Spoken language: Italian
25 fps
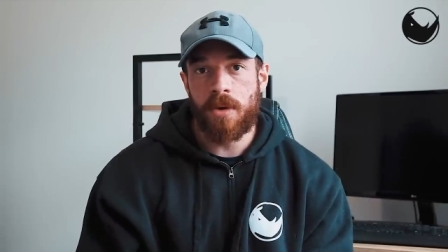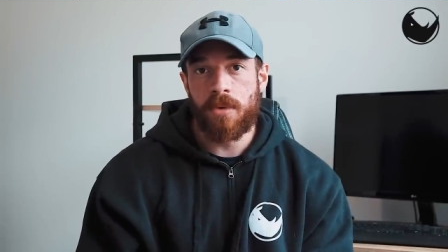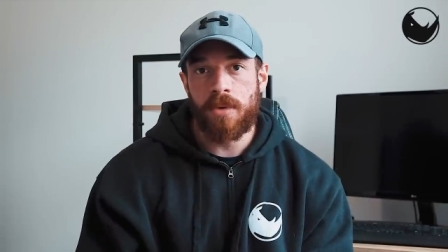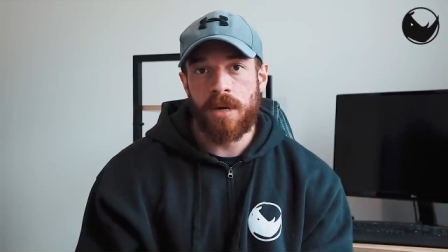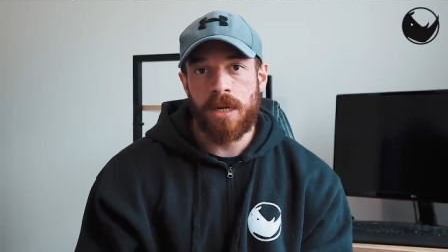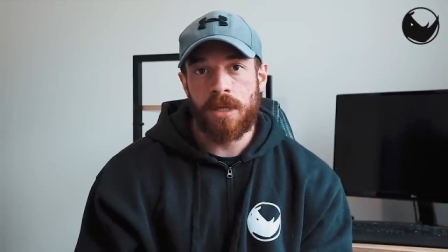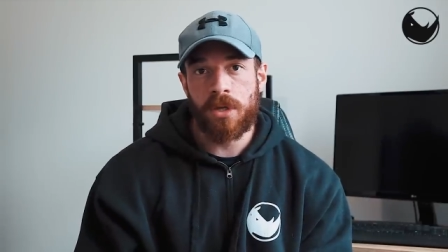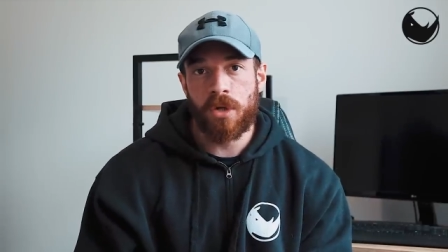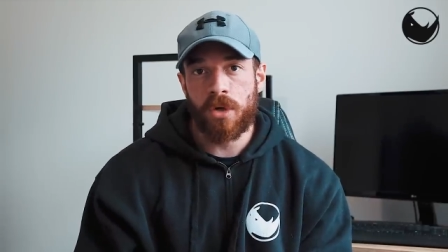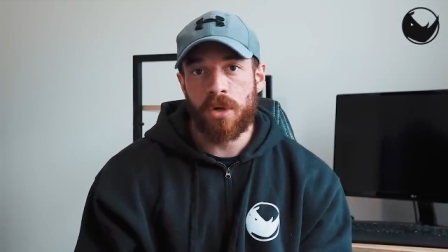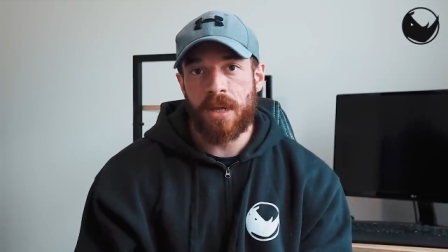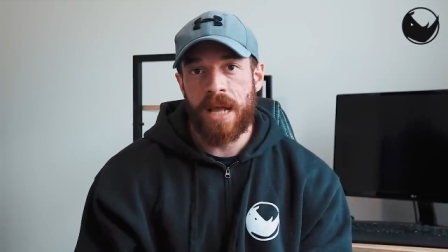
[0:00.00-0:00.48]
un
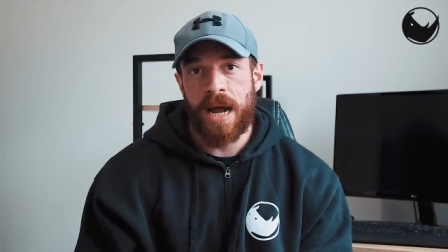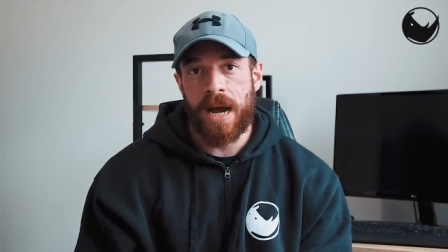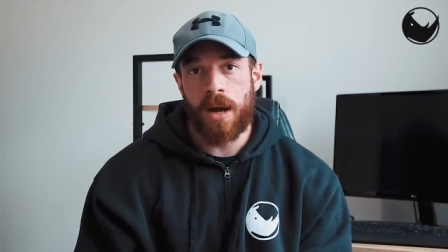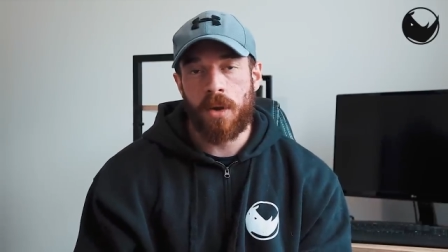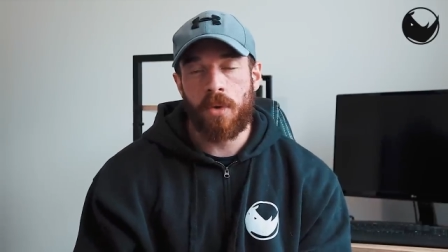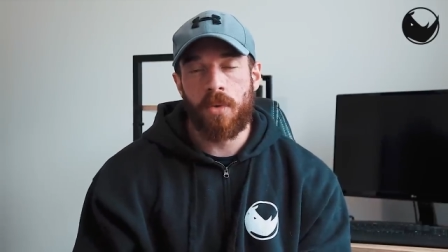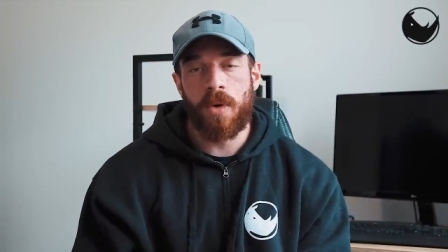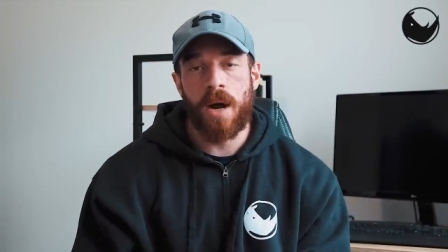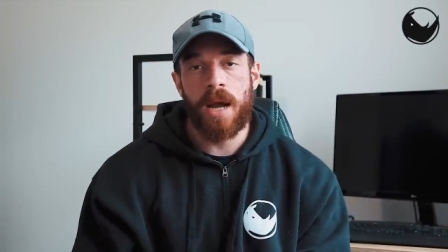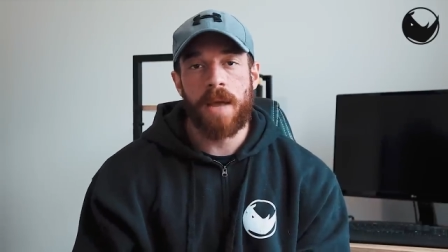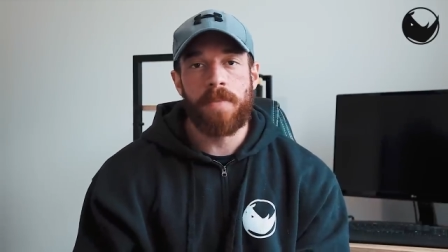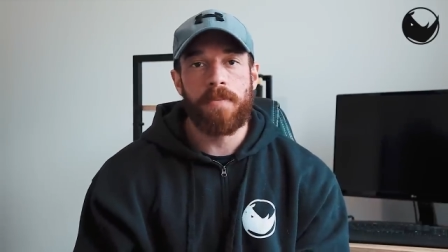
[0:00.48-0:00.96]
litro
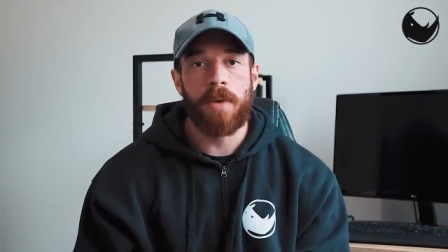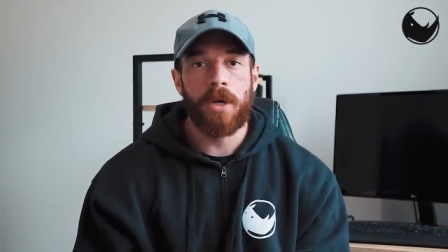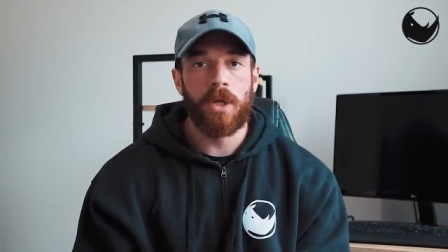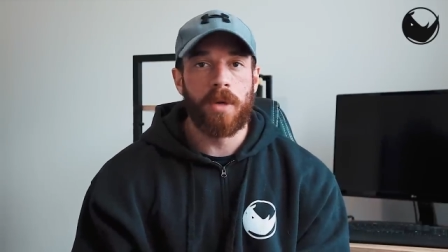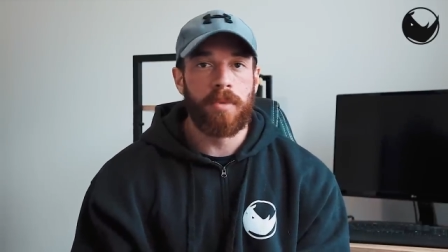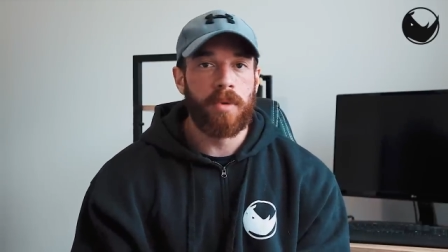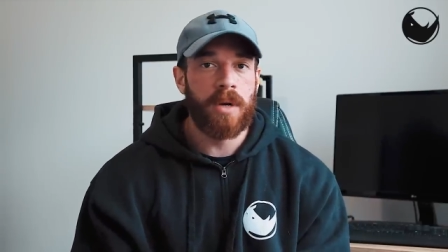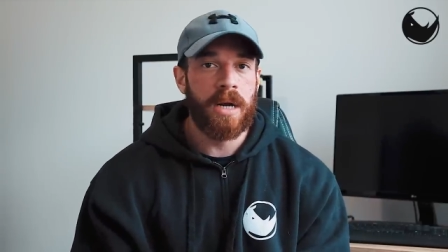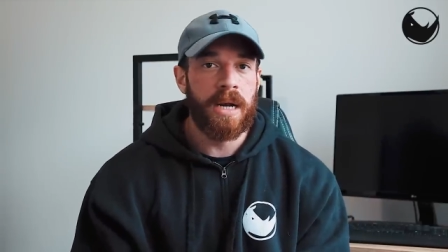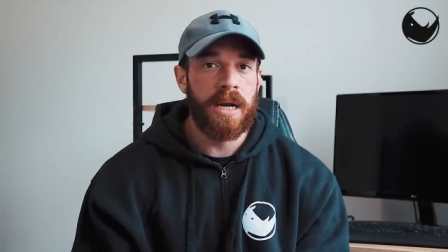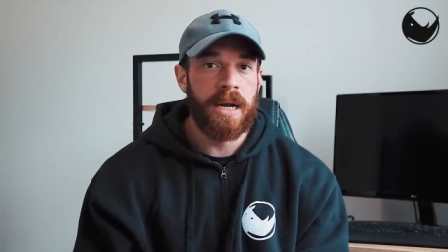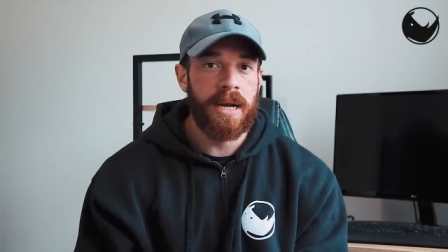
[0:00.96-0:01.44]
d'acqua e poi
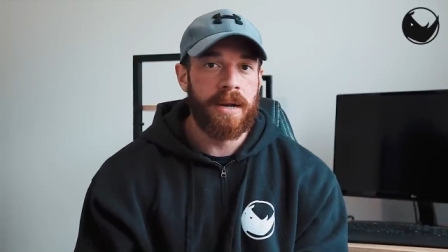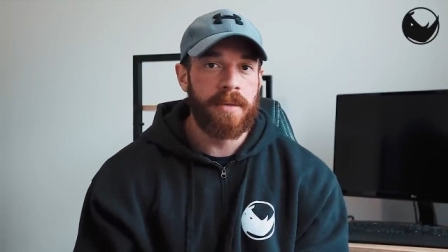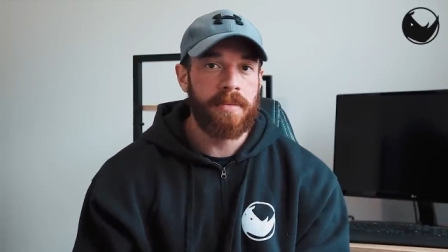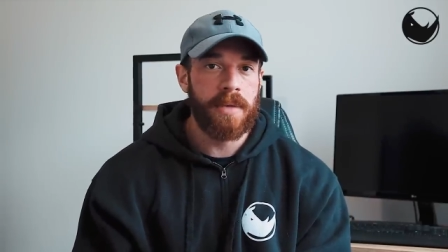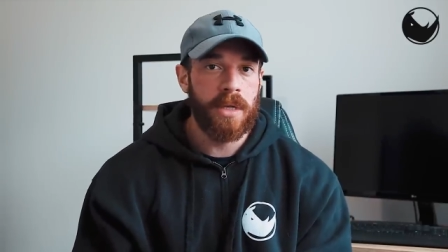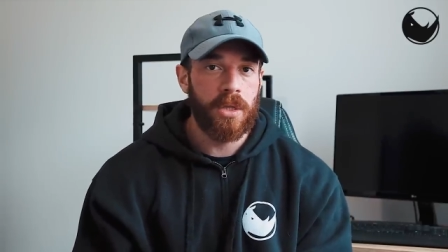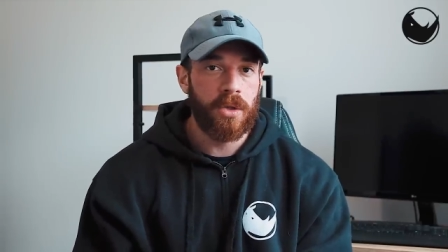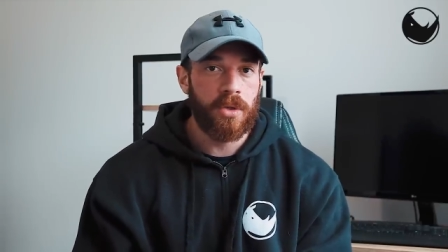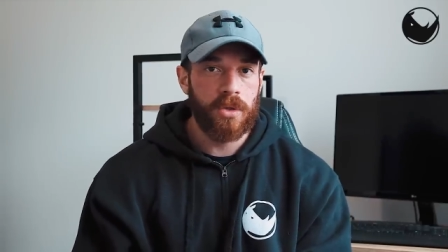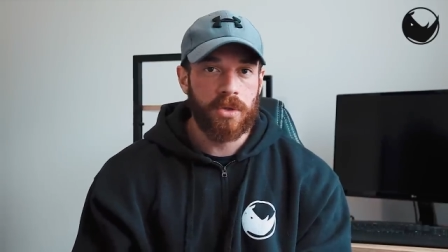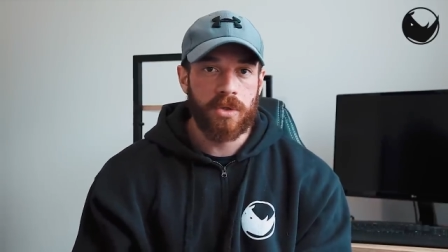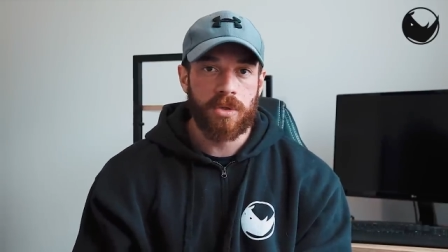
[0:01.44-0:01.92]
dopo l'allenamento